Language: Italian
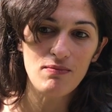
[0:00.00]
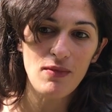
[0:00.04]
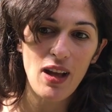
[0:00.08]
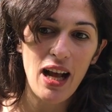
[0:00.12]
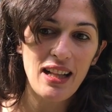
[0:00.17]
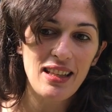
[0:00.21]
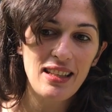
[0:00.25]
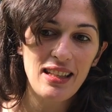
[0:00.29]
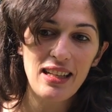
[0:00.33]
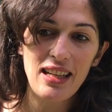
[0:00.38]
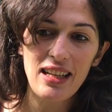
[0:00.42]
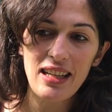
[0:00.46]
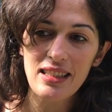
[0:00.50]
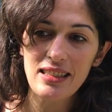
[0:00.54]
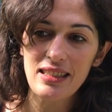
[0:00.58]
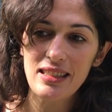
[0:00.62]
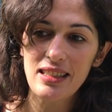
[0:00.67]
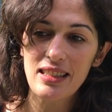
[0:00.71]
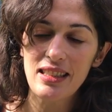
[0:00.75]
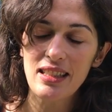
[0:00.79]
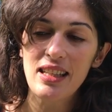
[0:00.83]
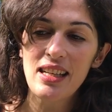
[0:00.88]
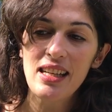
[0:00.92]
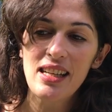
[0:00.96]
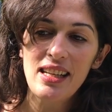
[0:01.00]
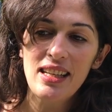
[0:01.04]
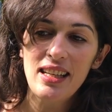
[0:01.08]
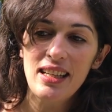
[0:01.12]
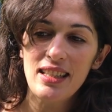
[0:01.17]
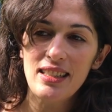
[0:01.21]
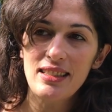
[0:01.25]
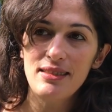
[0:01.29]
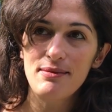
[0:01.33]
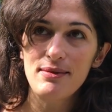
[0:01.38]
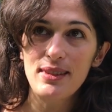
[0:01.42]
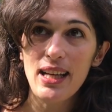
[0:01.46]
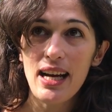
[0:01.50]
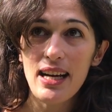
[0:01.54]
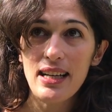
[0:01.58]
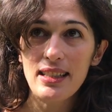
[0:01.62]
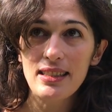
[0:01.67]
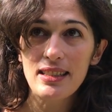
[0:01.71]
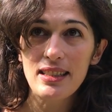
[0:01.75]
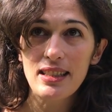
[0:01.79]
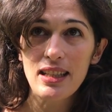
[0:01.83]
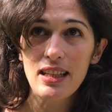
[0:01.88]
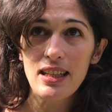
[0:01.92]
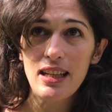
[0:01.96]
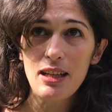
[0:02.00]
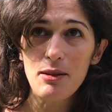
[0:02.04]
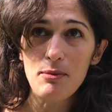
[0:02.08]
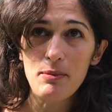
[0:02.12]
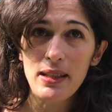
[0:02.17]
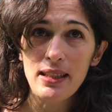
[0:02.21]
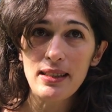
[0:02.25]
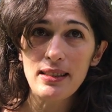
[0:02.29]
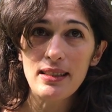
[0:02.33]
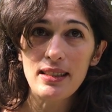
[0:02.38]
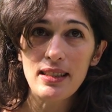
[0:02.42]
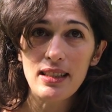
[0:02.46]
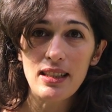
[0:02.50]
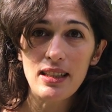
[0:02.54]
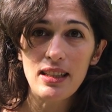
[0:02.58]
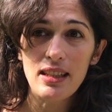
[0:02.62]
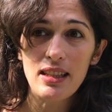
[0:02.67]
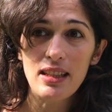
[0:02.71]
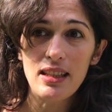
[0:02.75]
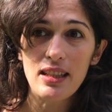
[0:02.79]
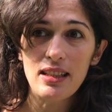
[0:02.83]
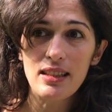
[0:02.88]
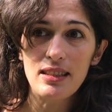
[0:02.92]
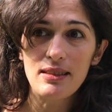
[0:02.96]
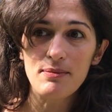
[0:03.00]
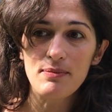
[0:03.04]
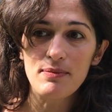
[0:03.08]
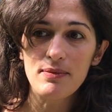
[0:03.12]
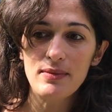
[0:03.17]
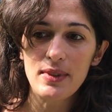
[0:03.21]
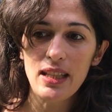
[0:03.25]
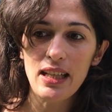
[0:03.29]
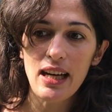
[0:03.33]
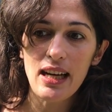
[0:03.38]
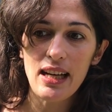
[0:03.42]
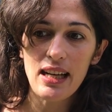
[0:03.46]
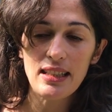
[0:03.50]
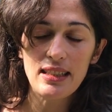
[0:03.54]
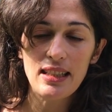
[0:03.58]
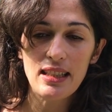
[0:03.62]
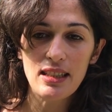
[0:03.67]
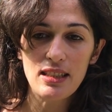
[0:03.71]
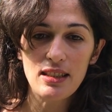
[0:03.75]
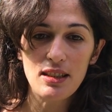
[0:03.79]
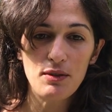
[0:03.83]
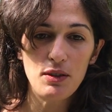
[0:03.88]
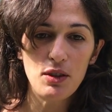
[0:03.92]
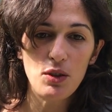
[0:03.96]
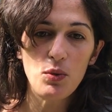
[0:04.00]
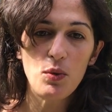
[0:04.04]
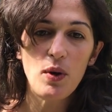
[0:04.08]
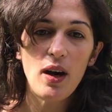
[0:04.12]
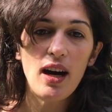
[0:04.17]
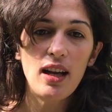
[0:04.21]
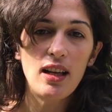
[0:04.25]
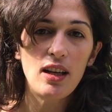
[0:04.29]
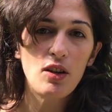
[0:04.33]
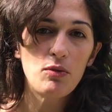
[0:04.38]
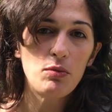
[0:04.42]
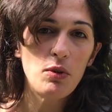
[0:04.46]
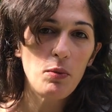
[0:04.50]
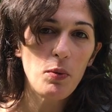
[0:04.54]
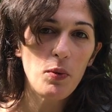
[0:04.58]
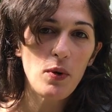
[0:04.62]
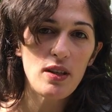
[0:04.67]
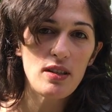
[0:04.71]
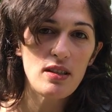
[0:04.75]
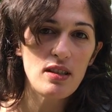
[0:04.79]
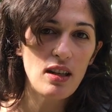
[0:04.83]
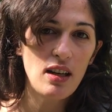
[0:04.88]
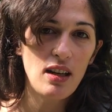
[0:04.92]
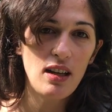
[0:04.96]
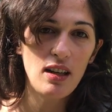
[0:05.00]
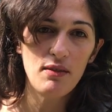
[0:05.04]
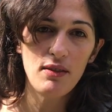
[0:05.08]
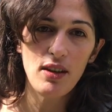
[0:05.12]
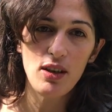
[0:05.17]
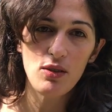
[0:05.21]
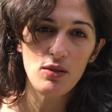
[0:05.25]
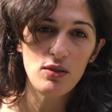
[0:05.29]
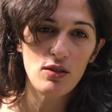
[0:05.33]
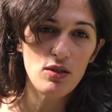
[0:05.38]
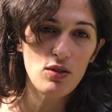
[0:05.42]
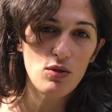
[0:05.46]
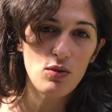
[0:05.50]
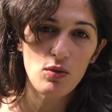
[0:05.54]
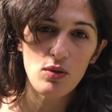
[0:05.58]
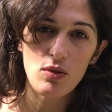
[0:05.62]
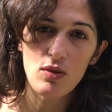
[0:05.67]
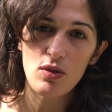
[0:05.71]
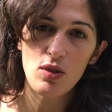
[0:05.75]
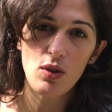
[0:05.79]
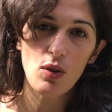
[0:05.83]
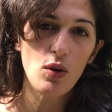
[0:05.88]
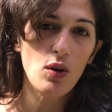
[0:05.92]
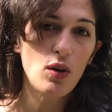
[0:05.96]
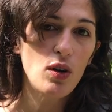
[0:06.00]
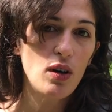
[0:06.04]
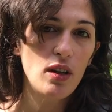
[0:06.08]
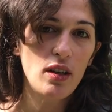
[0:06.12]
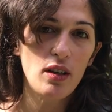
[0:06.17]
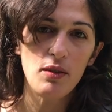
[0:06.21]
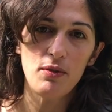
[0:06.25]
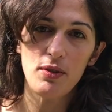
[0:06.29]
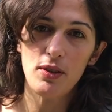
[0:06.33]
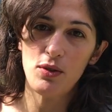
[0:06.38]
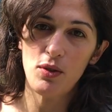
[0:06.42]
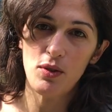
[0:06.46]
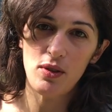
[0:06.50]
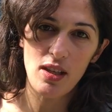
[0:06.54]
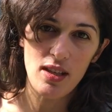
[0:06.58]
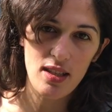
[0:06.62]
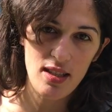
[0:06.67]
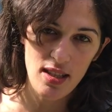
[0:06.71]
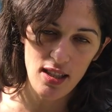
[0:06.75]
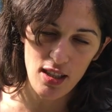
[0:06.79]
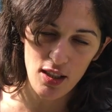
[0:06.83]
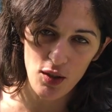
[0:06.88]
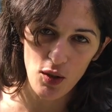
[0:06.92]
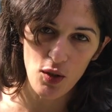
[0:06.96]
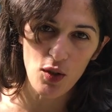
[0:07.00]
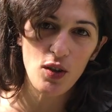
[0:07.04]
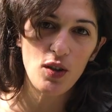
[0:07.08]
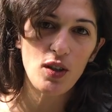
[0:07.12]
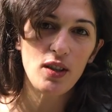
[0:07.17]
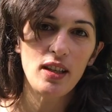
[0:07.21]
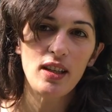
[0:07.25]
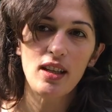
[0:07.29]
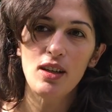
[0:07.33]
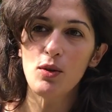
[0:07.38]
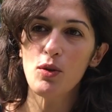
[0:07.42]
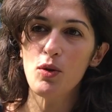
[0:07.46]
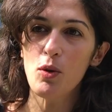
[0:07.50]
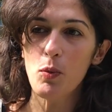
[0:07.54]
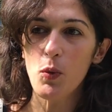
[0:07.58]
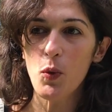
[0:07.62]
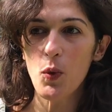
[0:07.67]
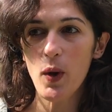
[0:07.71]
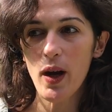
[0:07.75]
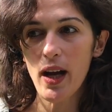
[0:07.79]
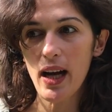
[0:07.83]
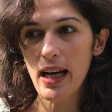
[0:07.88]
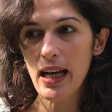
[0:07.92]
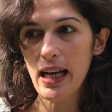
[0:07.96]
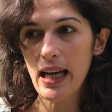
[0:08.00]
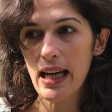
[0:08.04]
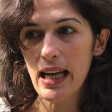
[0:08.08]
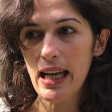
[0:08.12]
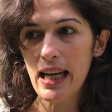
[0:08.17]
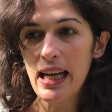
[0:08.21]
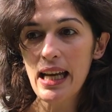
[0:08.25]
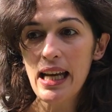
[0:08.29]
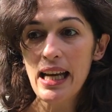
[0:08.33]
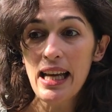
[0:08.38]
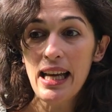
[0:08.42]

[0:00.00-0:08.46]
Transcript: al di là di dati e elementi di carattere individuale come può essere il livello di istruzione, il fatto di essere donna o comunque anche